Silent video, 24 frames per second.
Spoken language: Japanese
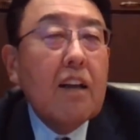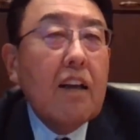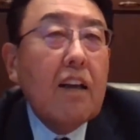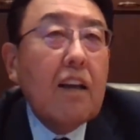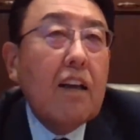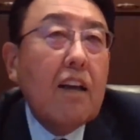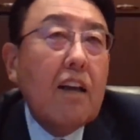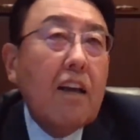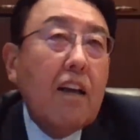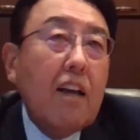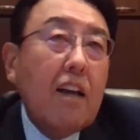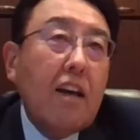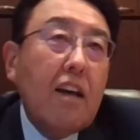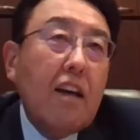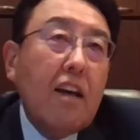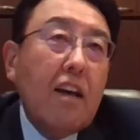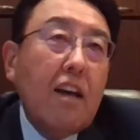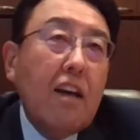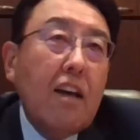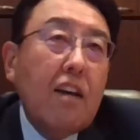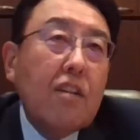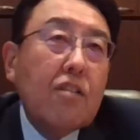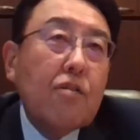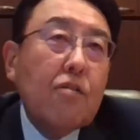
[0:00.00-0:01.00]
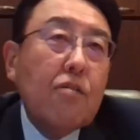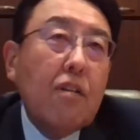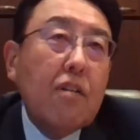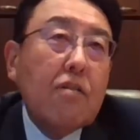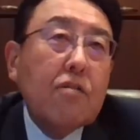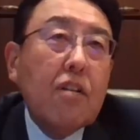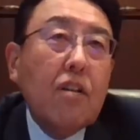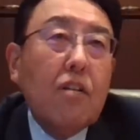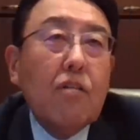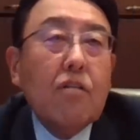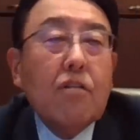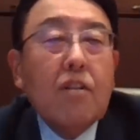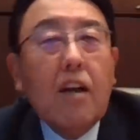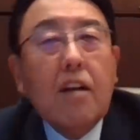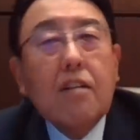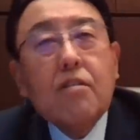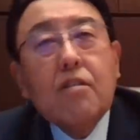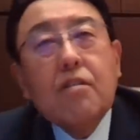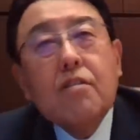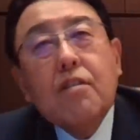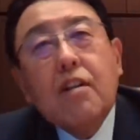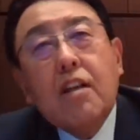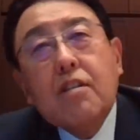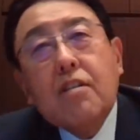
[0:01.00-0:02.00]
えー、小学生の
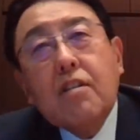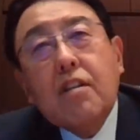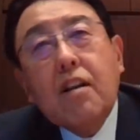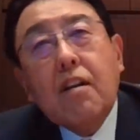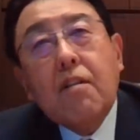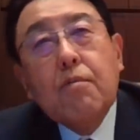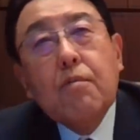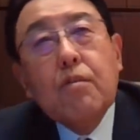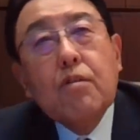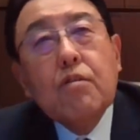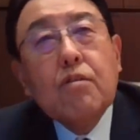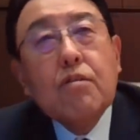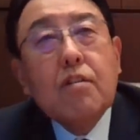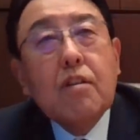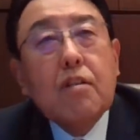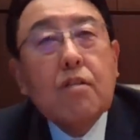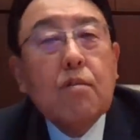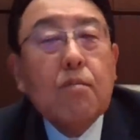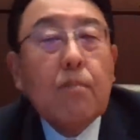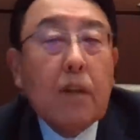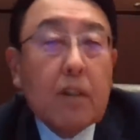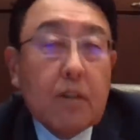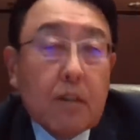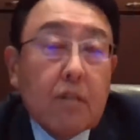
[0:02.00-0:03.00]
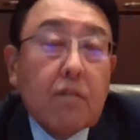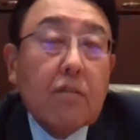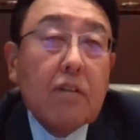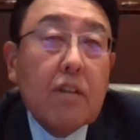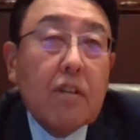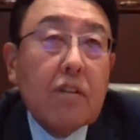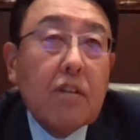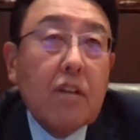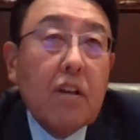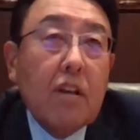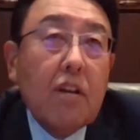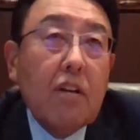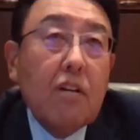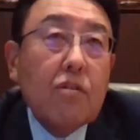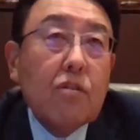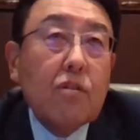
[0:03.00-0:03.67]
算数だったら分数でつまずくんです。